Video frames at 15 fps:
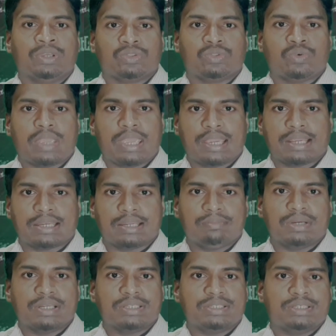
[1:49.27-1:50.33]
তো এক
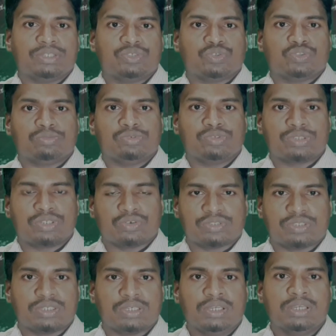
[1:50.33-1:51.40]
নম্বরের যে চতুর্ভুজটি
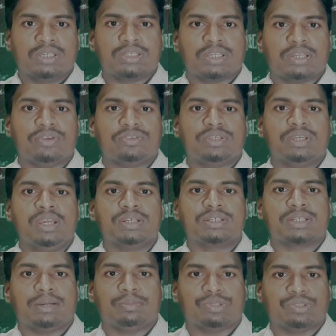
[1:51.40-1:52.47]
হচ্ছে সেটি হচ্ছে
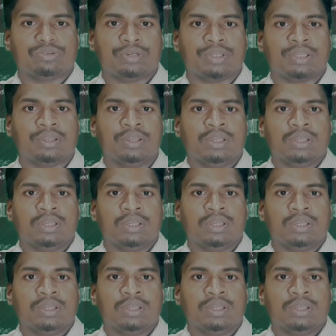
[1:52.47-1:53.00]
সামান্তরিক